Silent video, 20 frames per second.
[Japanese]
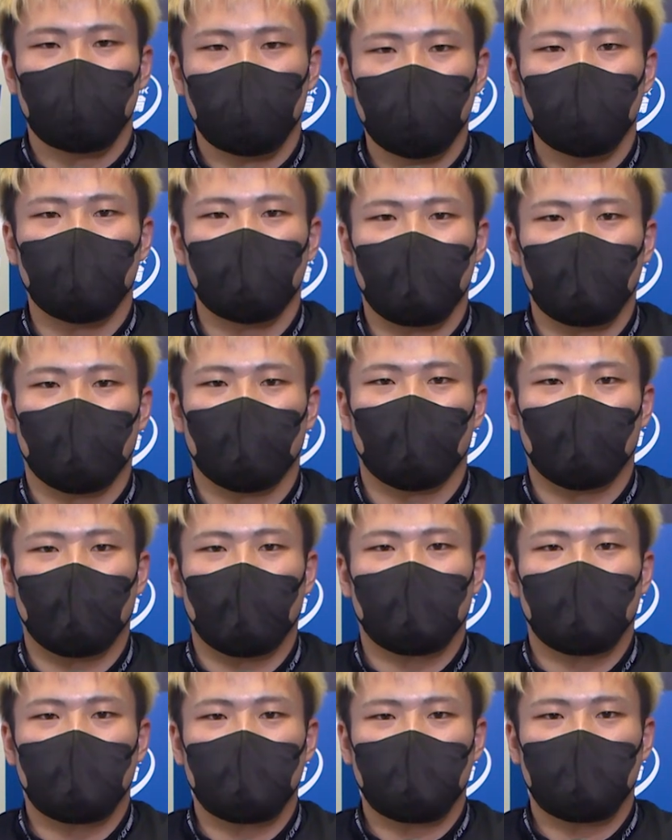ウエイトとか
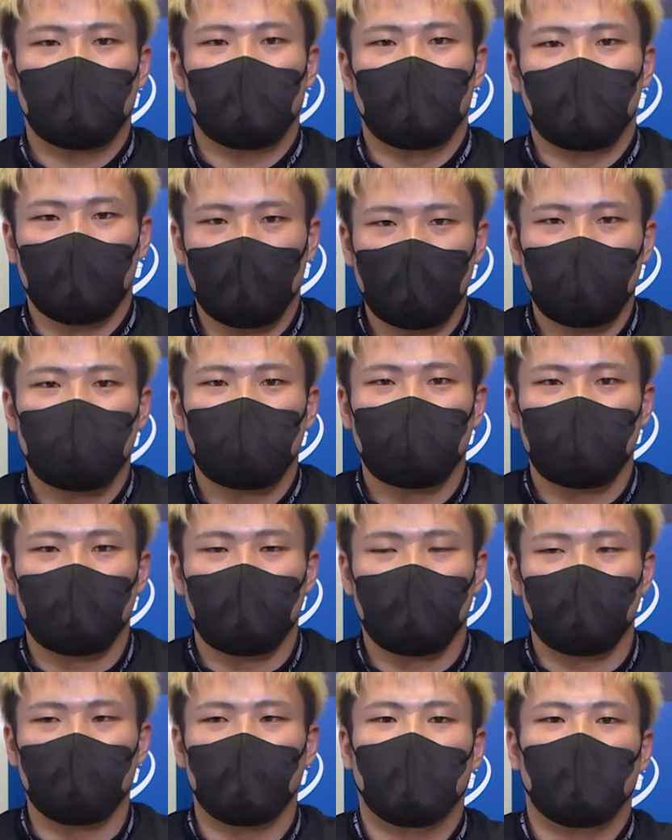でしっかり刺
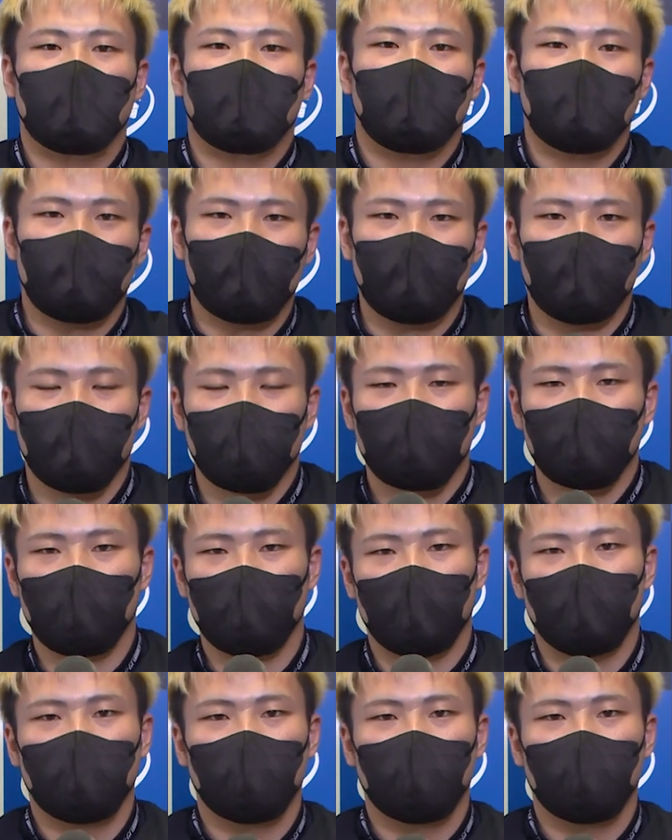激は入れてきました